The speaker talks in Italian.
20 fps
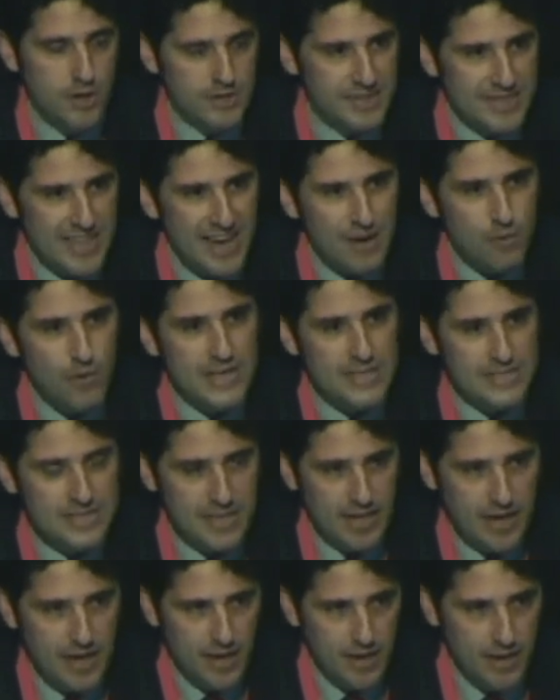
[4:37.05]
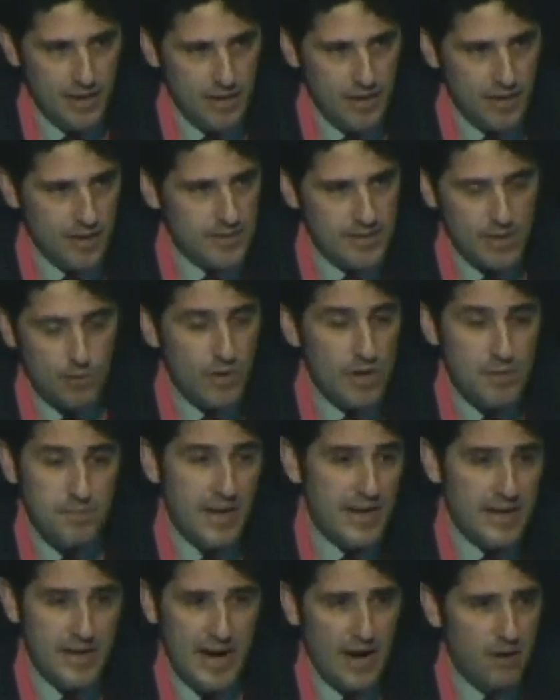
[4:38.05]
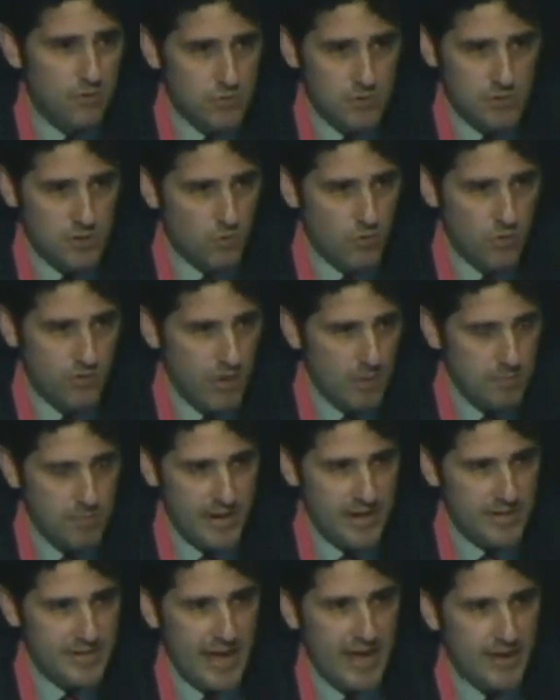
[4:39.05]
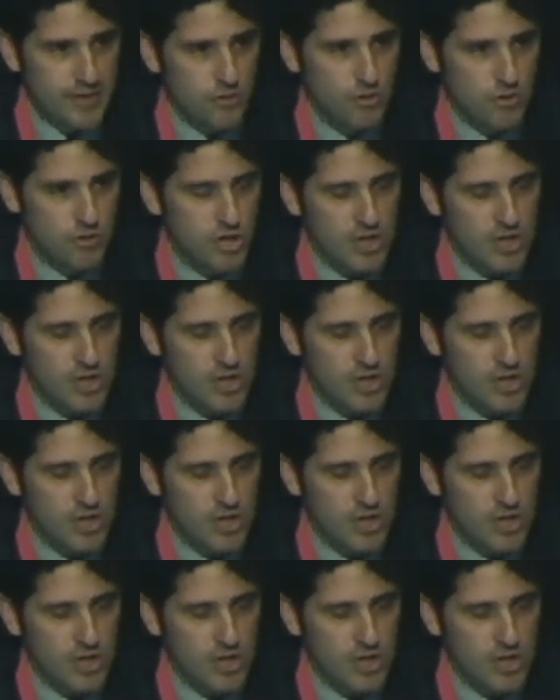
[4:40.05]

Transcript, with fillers: da, questa, eh, da, quel background di cui vi ho appena detto,